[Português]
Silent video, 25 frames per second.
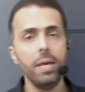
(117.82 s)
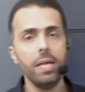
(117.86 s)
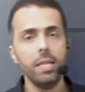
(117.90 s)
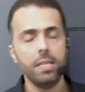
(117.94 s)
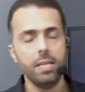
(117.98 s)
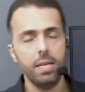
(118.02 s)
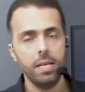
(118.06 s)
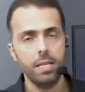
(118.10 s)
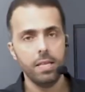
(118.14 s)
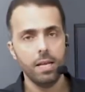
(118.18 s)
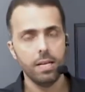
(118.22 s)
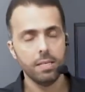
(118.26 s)

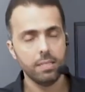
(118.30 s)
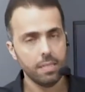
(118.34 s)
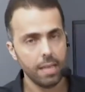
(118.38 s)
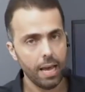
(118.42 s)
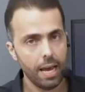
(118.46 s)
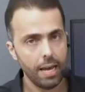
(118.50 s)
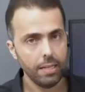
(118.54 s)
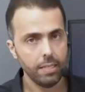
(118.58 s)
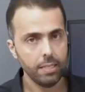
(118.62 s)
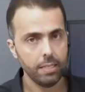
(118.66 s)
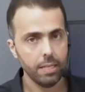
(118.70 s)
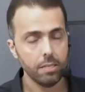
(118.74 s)
Medidas
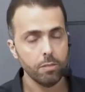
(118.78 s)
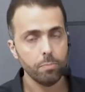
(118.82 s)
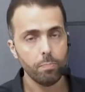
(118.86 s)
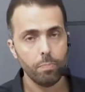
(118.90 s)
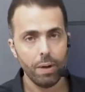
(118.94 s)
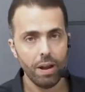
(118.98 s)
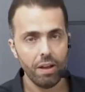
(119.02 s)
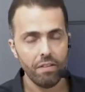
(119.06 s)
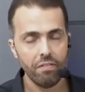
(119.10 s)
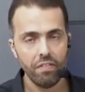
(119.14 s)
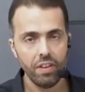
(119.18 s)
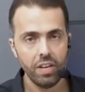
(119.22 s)
estas
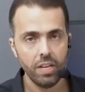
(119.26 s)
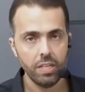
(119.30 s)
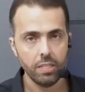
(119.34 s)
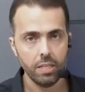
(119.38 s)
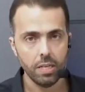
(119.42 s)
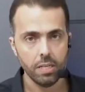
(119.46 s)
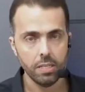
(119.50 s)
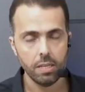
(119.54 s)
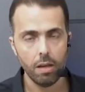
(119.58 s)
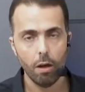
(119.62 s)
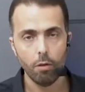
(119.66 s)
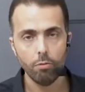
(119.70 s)

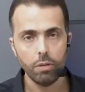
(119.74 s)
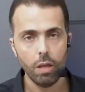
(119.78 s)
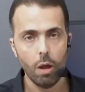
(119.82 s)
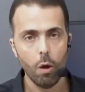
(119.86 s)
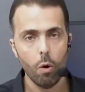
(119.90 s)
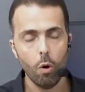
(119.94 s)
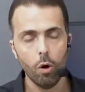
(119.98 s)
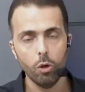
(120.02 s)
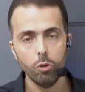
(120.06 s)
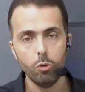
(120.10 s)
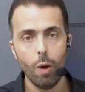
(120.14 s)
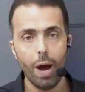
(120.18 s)
previstas ao
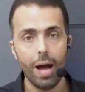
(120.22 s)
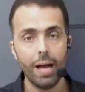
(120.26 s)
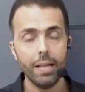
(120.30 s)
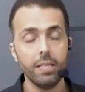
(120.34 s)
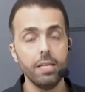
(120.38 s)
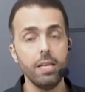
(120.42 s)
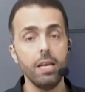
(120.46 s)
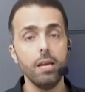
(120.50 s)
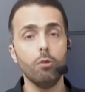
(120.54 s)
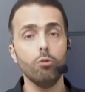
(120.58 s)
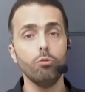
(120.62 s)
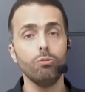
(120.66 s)
teor do
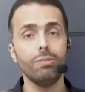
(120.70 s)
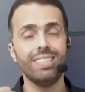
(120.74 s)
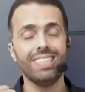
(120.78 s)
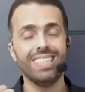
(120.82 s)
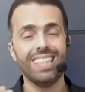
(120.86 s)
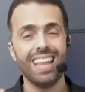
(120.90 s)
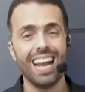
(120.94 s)
artigo